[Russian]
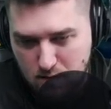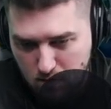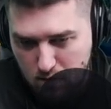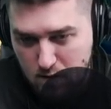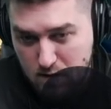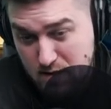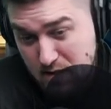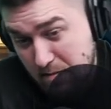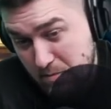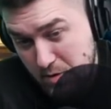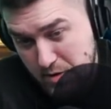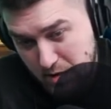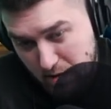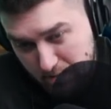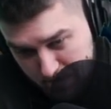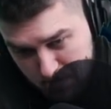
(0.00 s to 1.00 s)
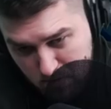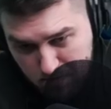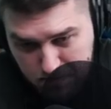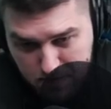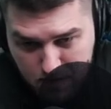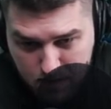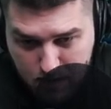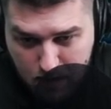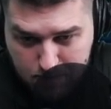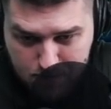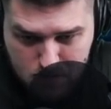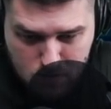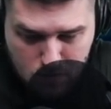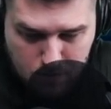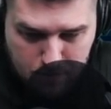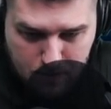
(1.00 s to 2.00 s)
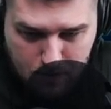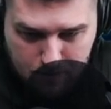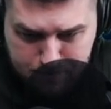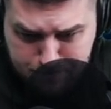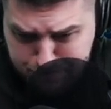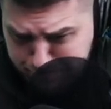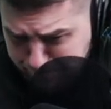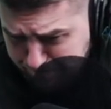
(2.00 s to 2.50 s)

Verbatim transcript: Но ну, разработчики поступили, как поступили.